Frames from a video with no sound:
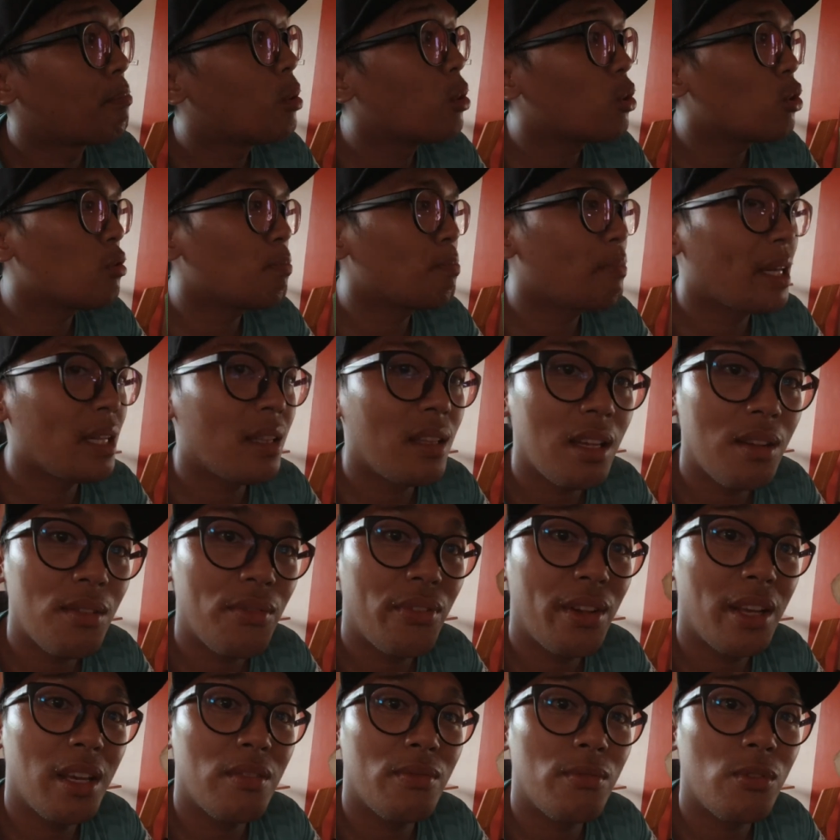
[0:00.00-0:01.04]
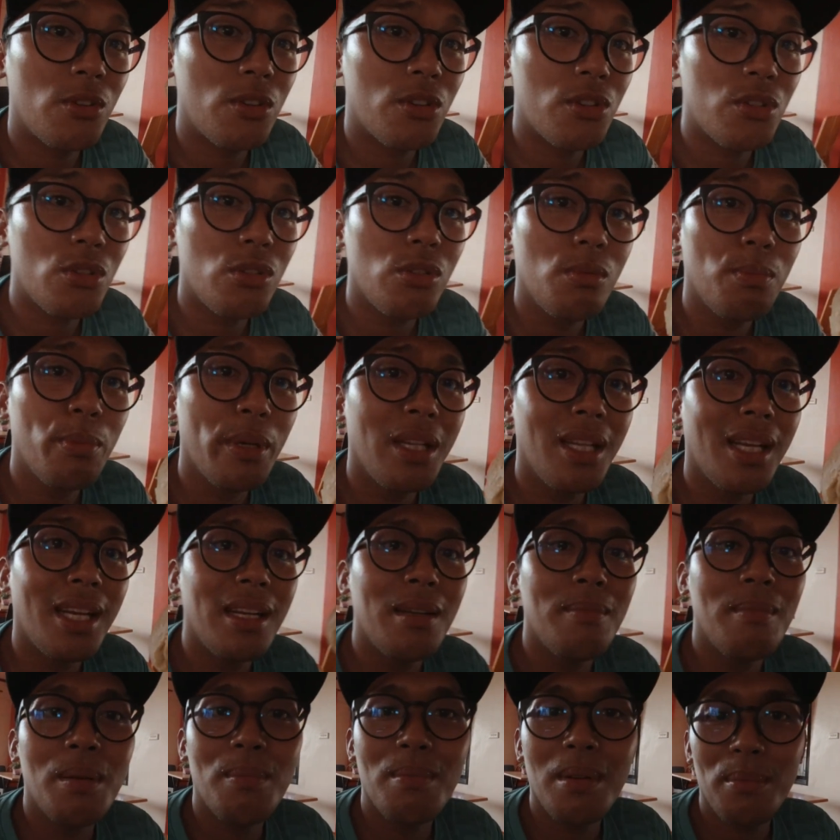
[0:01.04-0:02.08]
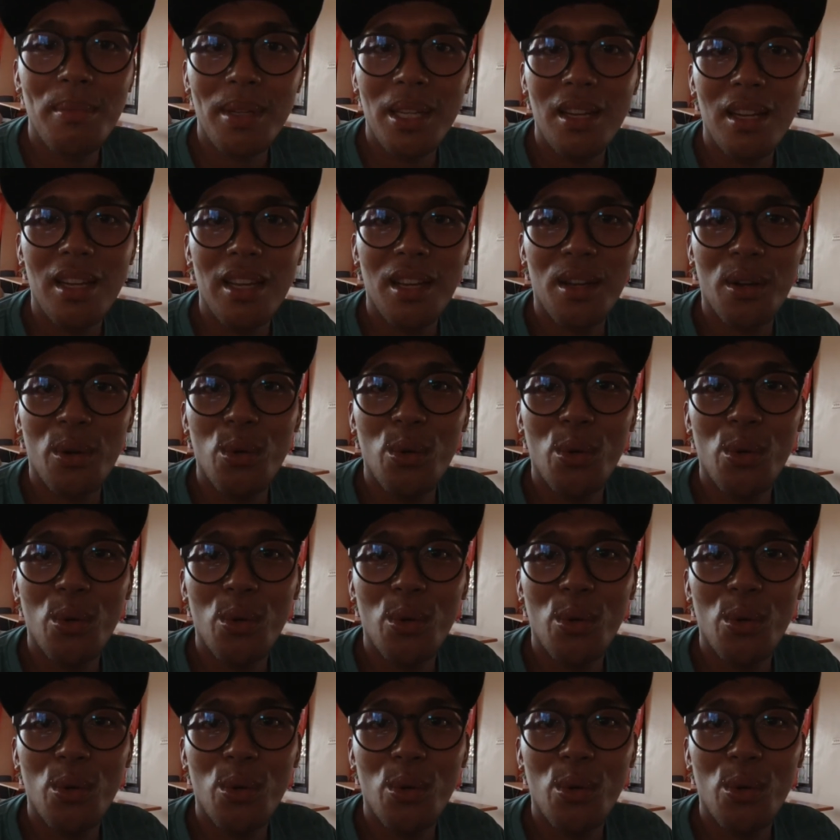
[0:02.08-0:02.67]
buko pandan flavor. So pwede ka namang mamili